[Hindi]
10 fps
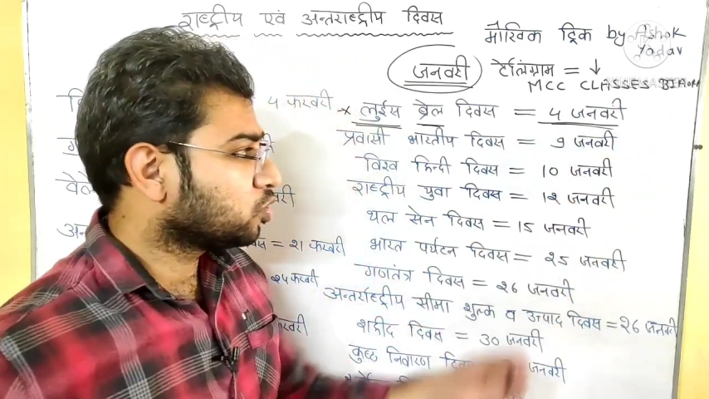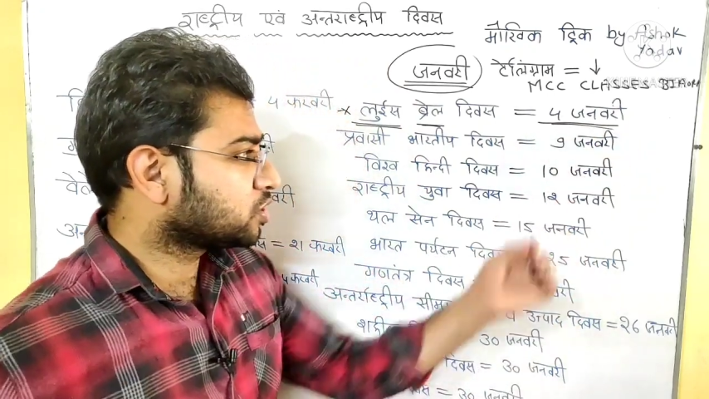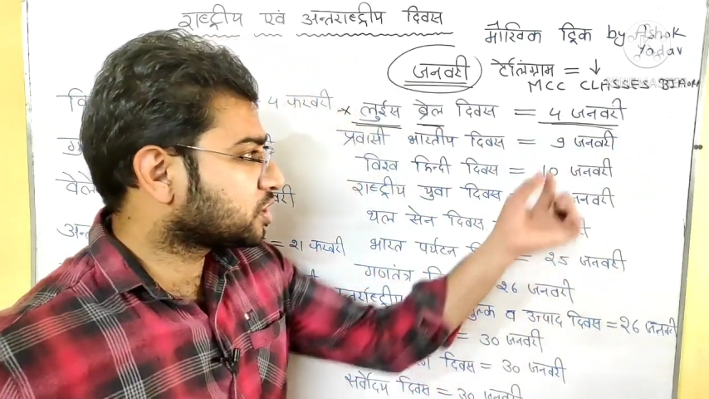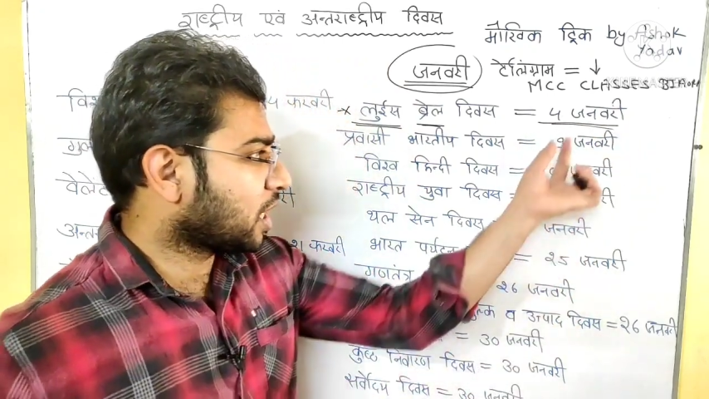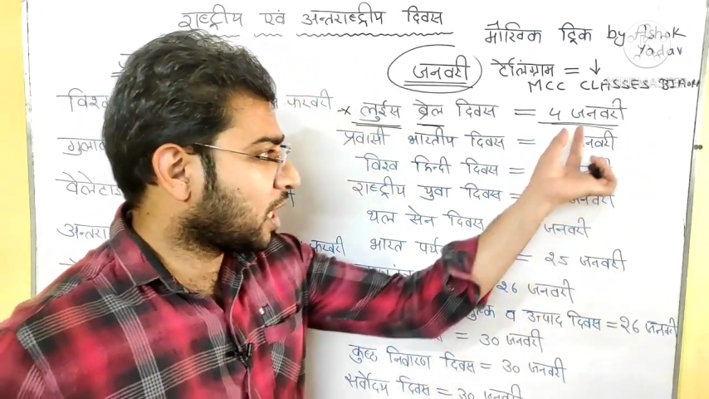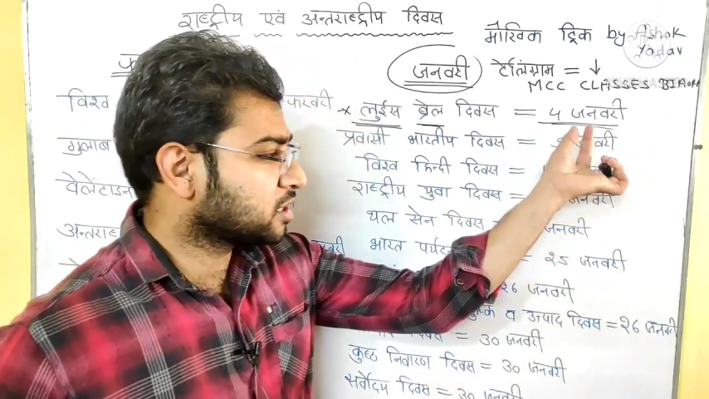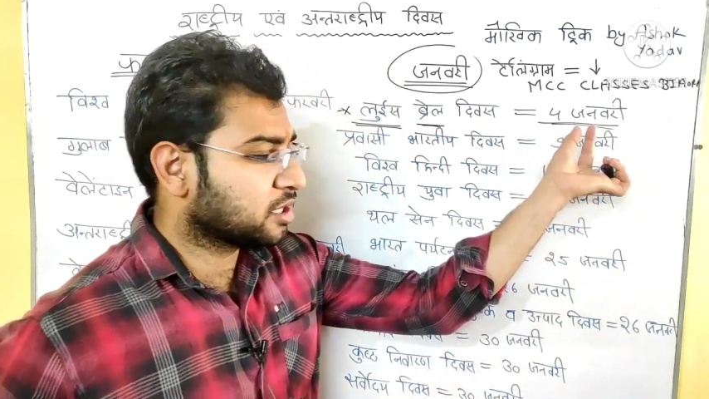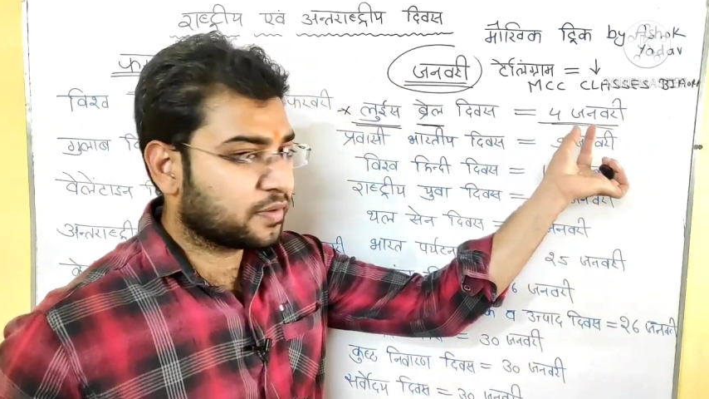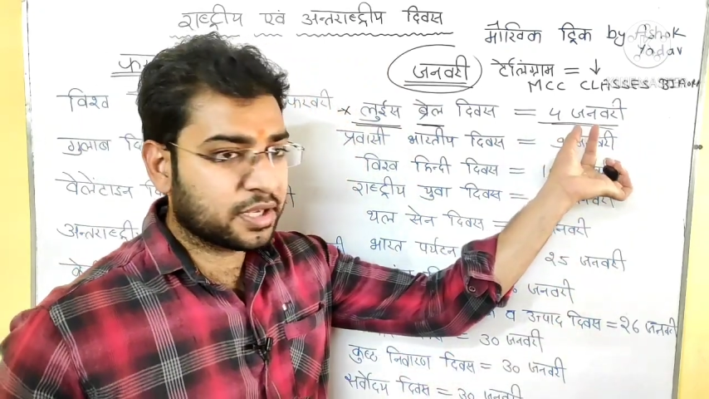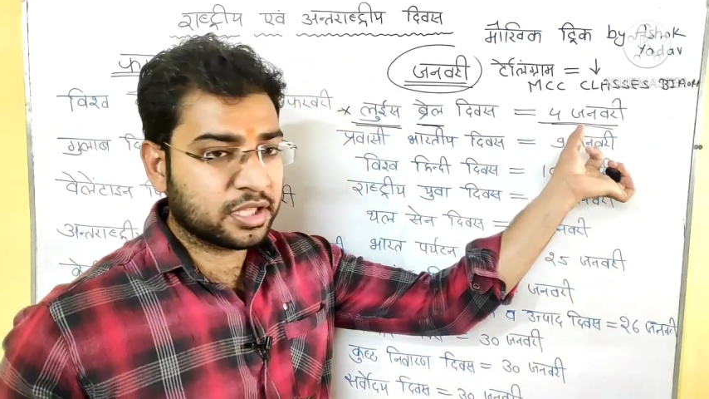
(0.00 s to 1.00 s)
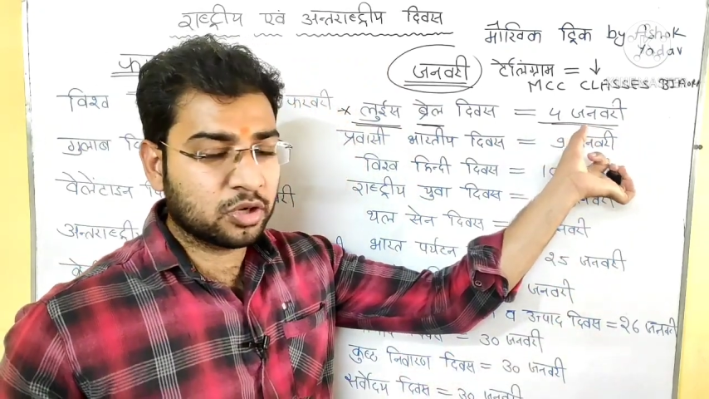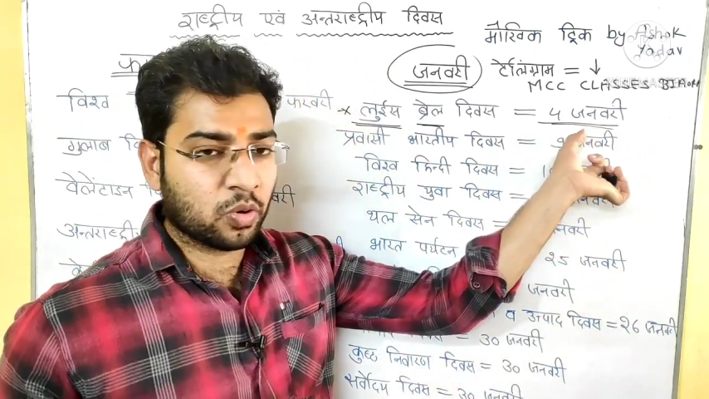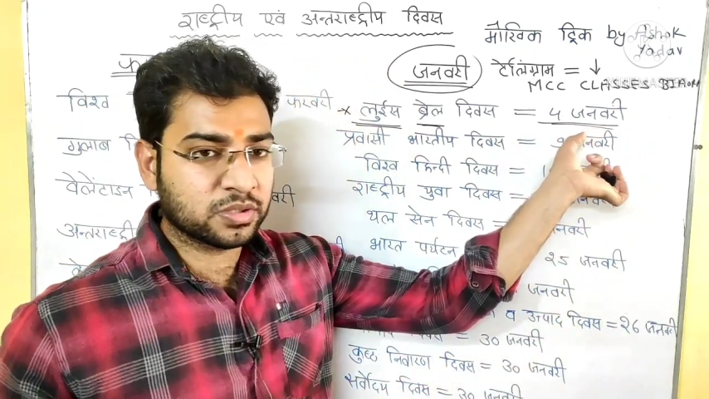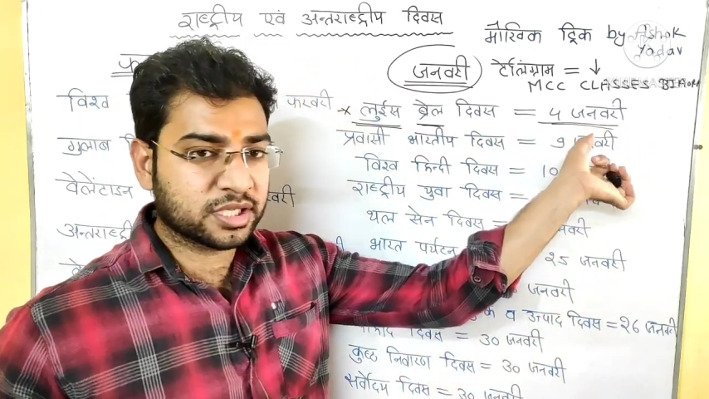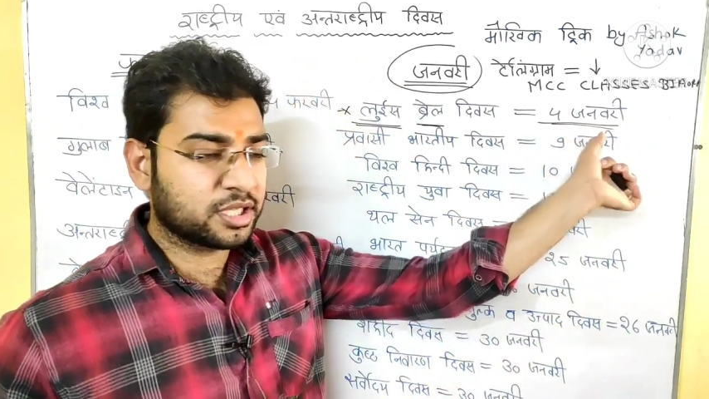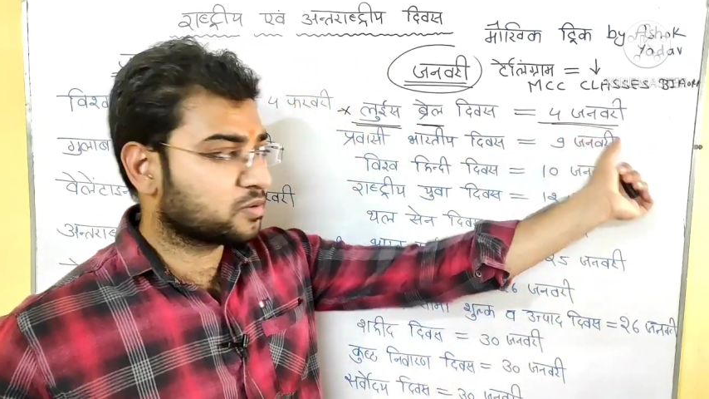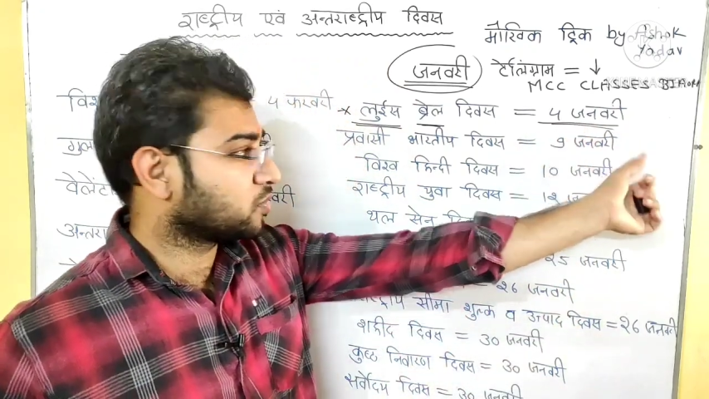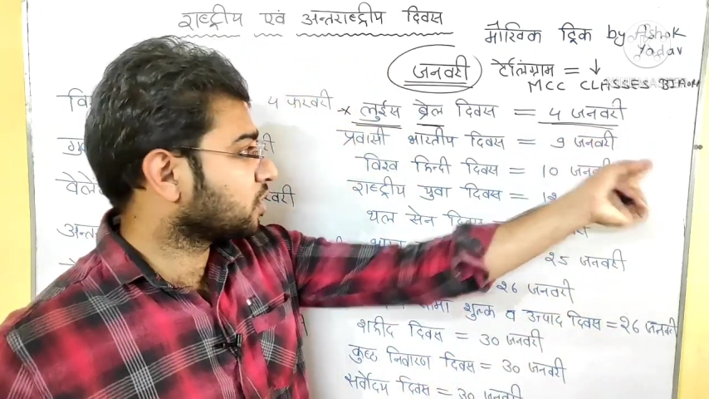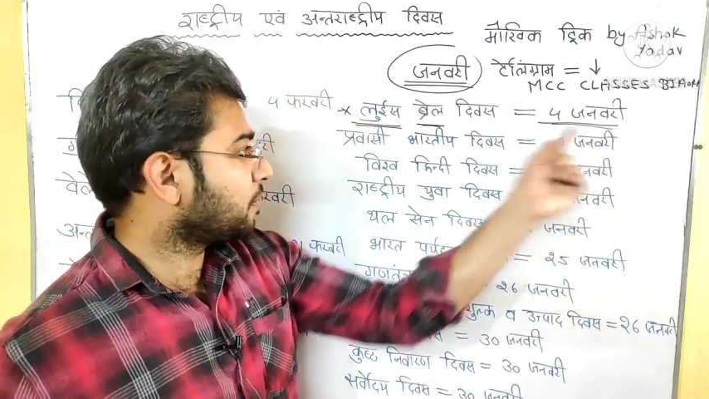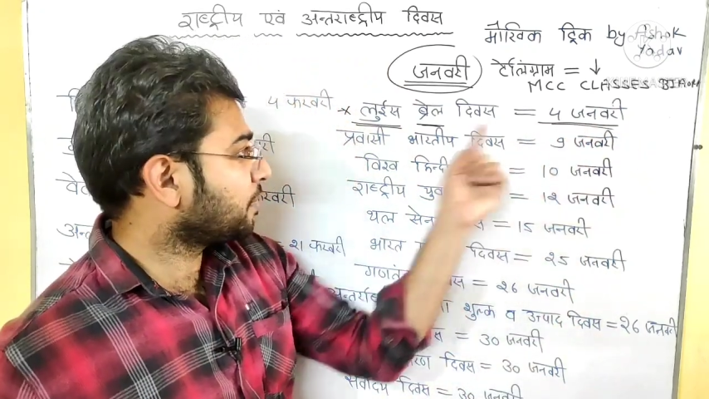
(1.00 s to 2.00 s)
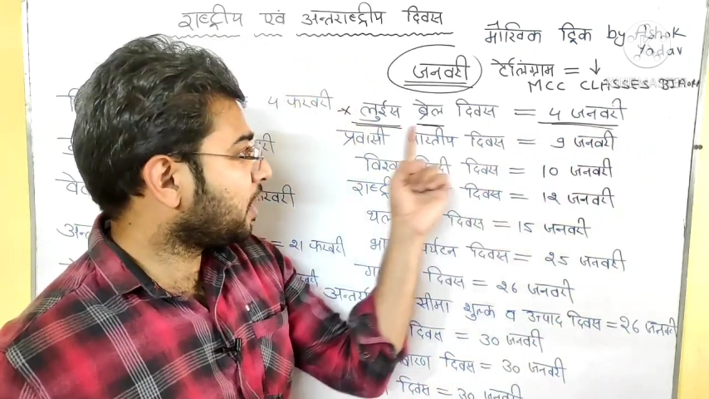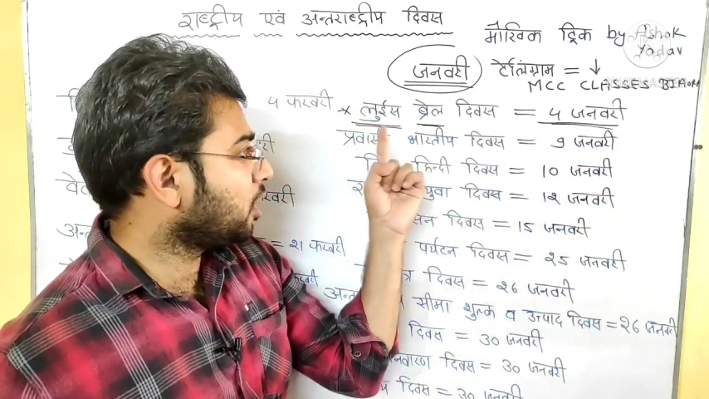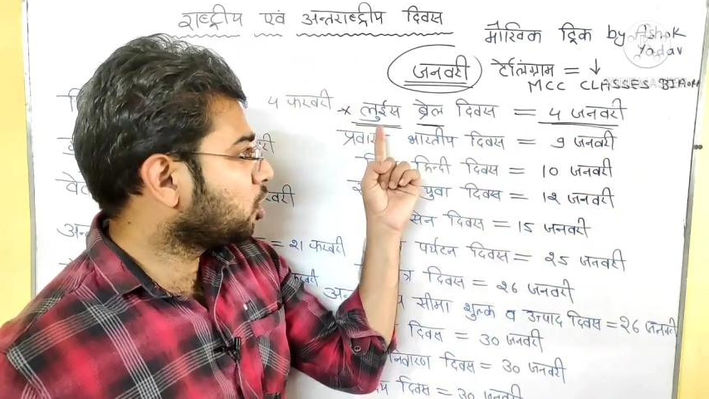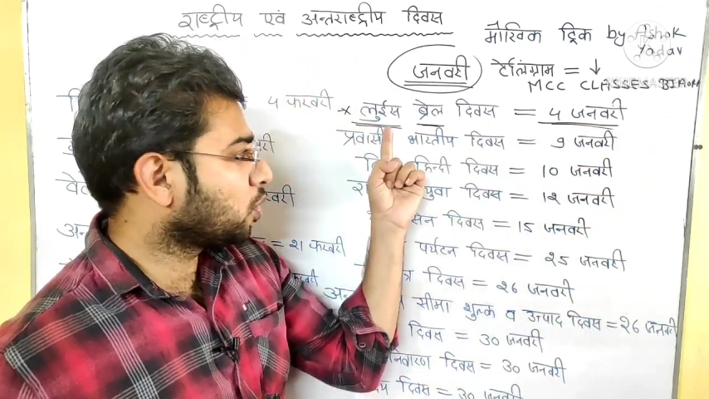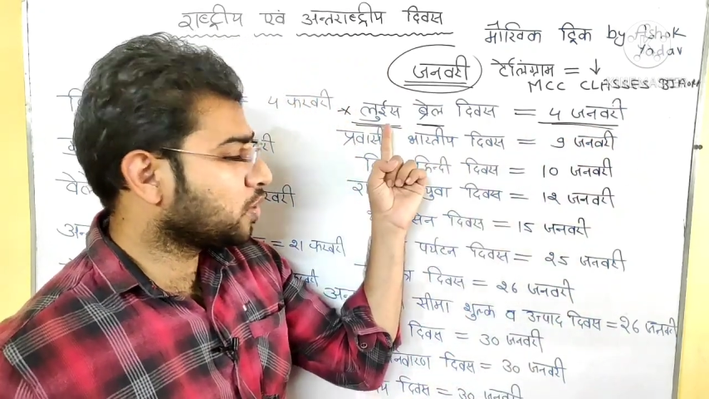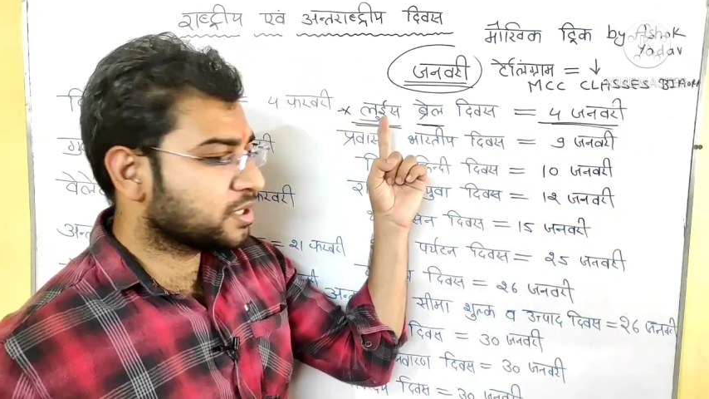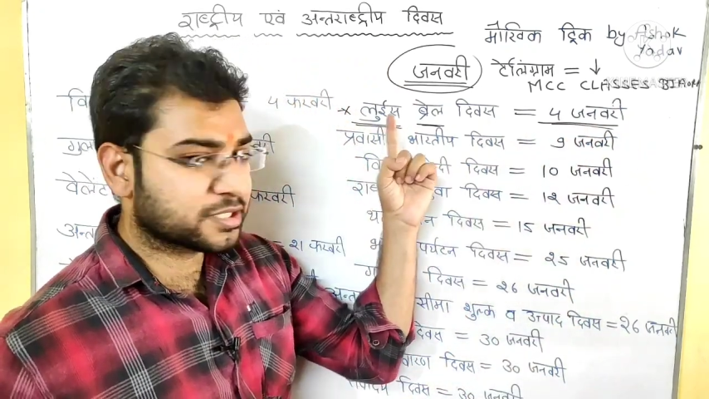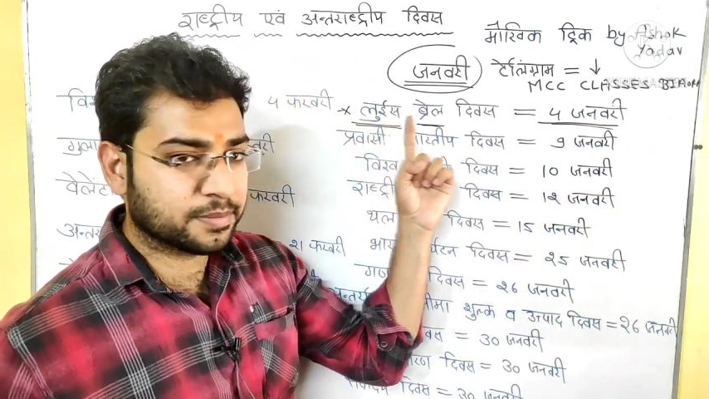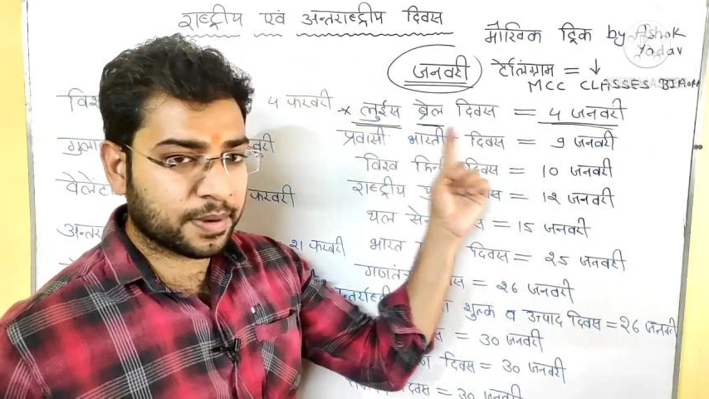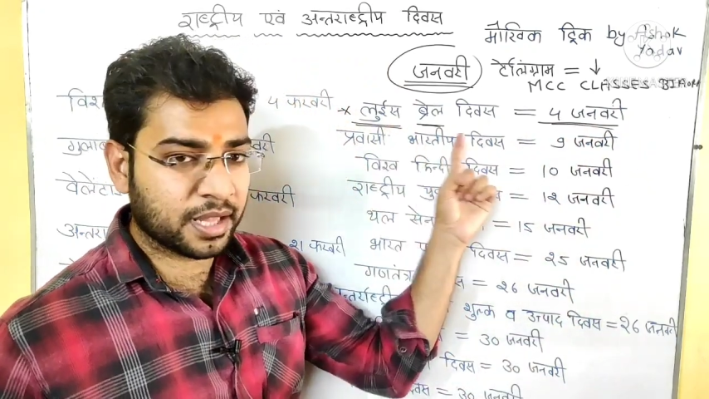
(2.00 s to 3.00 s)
तो चार जनवरी के दिन कौन सा दिवस हो गया अपना लुइस